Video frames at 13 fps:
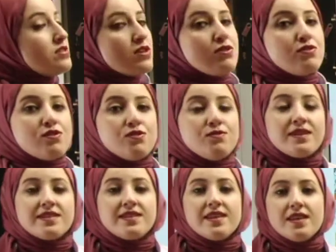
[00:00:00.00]

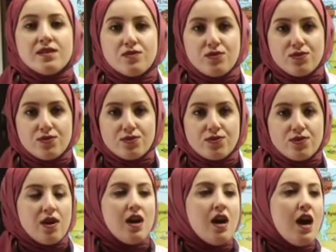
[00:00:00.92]
hükümeti kuruldu.
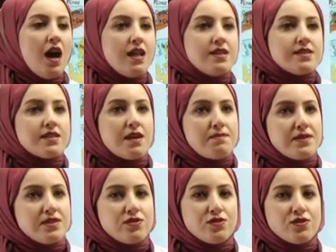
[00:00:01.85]
Ali Rıza
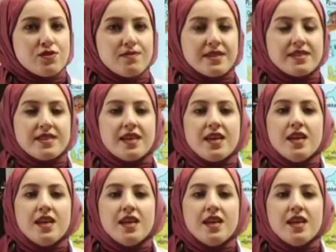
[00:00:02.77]
Paşa hükümeti